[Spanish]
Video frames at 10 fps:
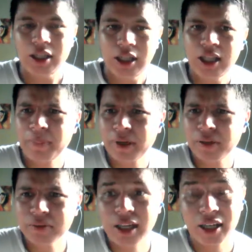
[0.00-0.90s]
Es la
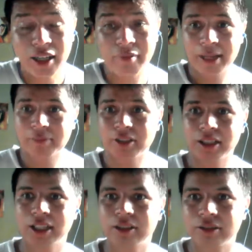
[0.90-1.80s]
pregunta que deberíamos de
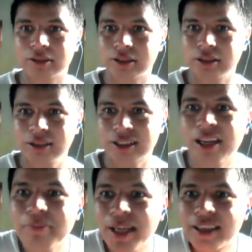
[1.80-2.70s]
hacernos.
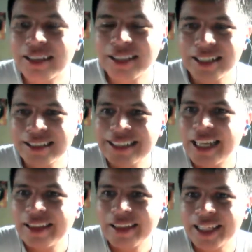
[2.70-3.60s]
¿Realmente te
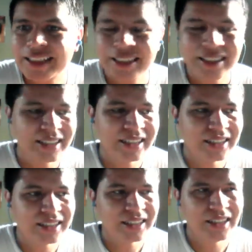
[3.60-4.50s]
sientes
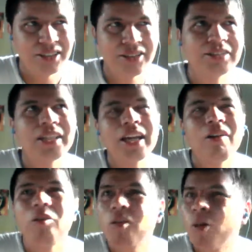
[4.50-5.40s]
no
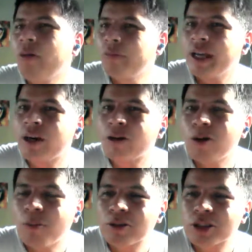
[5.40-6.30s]
sé, un
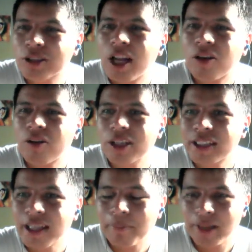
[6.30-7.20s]
vínculo emocional con
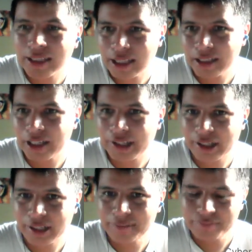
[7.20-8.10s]
este, esta
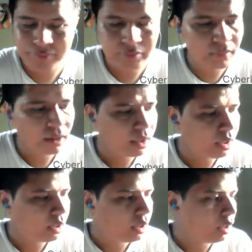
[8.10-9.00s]
tierra.
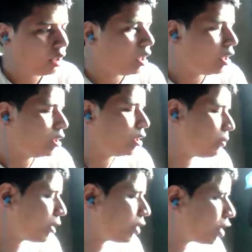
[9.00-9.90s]

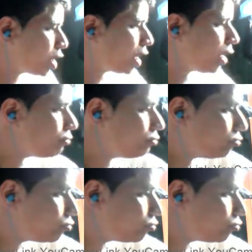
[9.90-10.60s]
La mayoría